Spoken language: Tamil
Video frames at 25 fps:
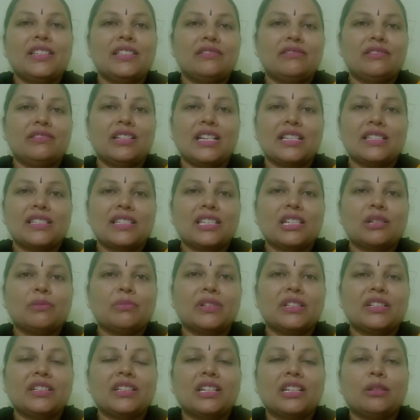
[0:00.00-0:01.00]
இவர்
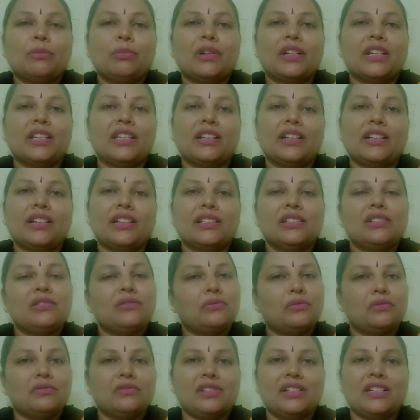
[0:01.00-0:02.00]
அசிங்கப்பட்டு என்ன பண்ணியிருக்காரு
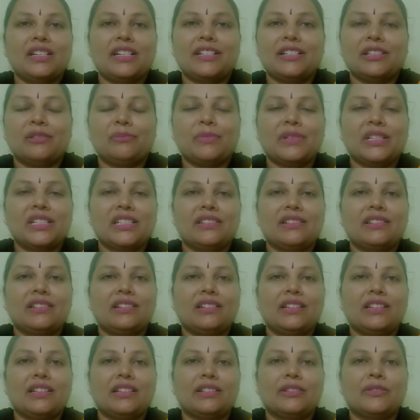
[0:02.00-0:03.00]
சூசைட் அட்டன்
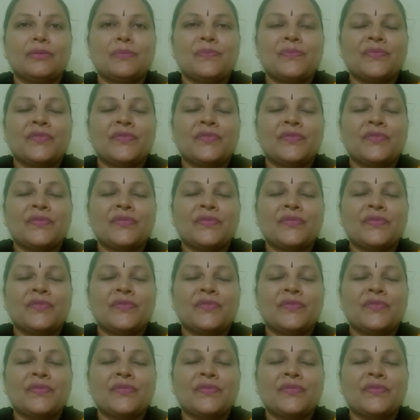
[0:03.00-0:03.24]
பண்ணிகிட்ருக்காரு